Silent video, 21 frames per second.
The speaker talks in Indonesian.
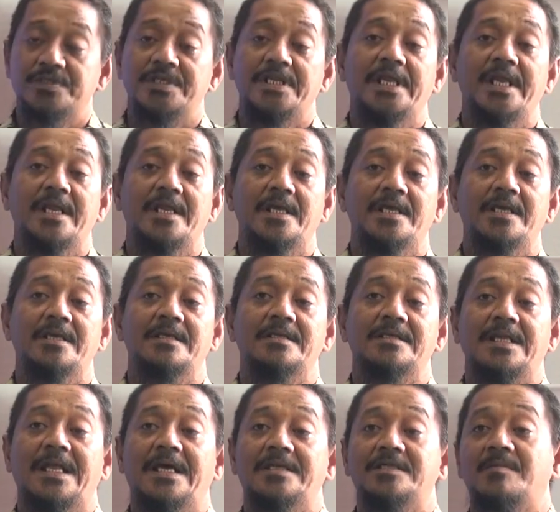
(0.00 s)
sendiri
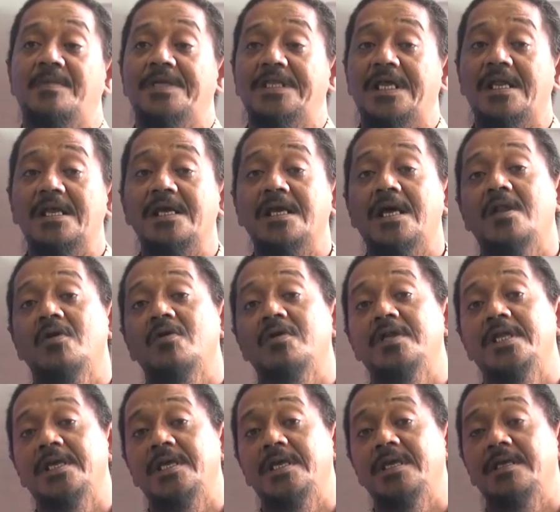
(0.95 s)
nah sementara kalau
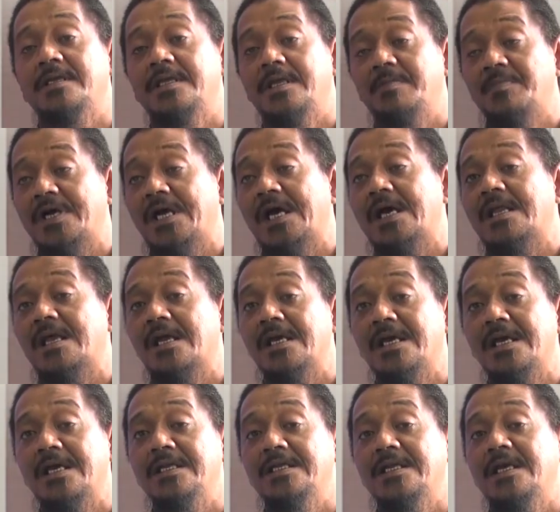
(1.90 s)
di di
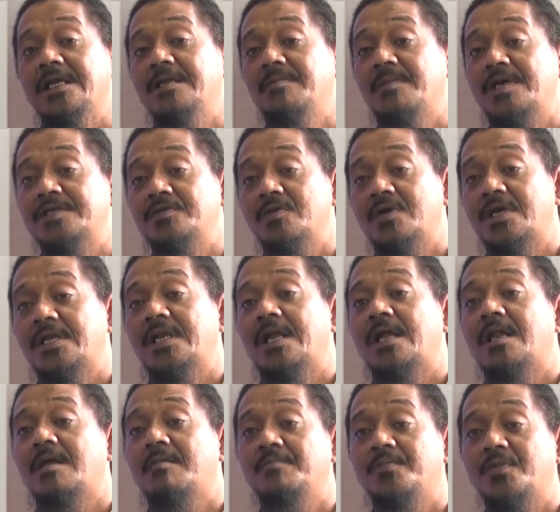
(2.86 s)
pekarangan dia dimasukkan
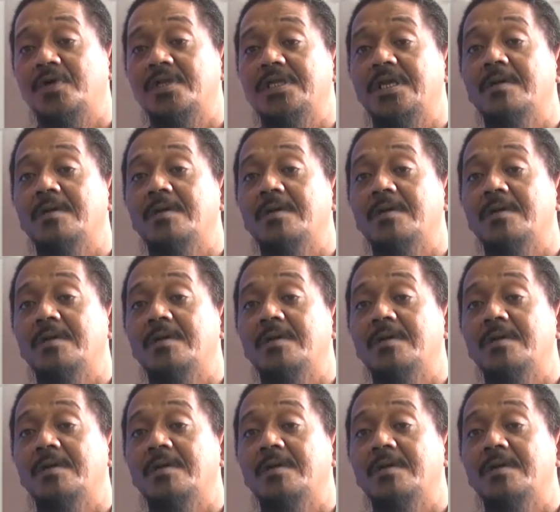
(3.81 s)
dalam pot